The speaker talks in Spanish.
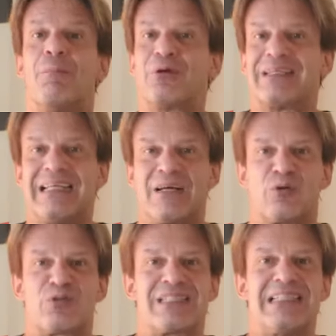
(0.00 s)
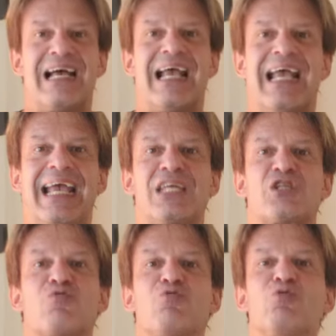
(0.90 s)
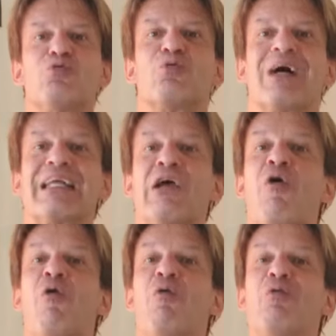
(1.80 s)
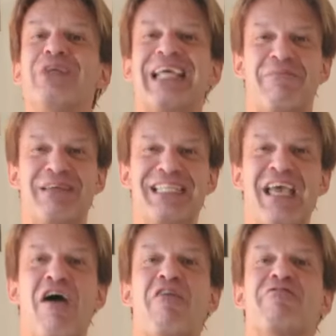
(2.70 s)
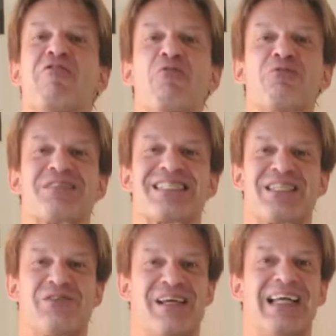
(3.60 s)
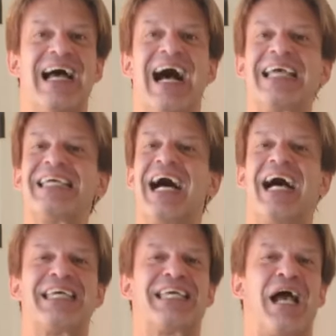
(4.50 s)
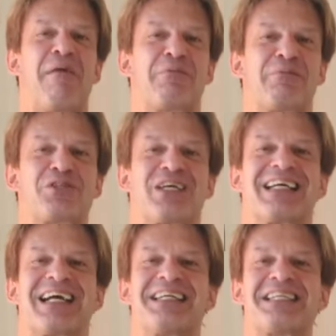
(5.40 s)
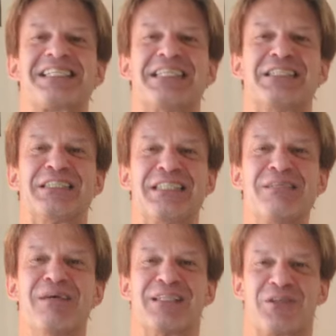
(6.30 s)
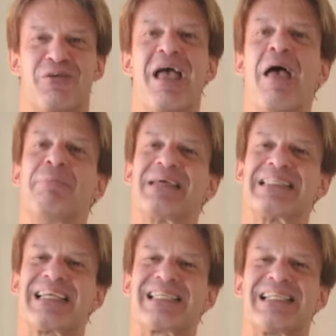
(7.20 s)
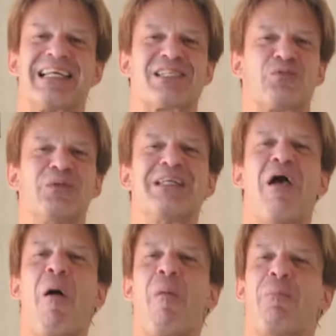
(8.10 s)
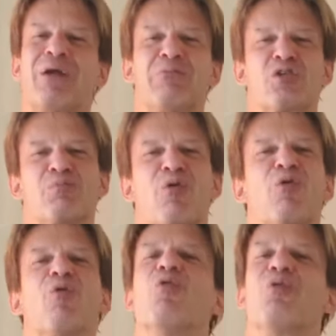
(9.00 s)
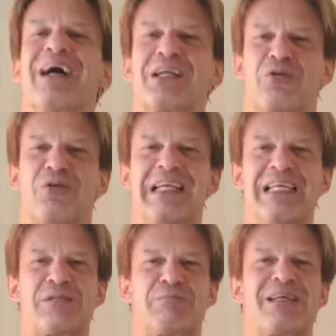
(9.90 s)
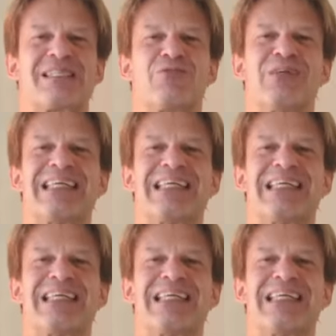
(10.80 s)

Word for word: porque la cocina es un lugar únicamente funcional. Ahí hay que aprovechar cada centímetro, mientras la suite podemos un poco jugar con el espacio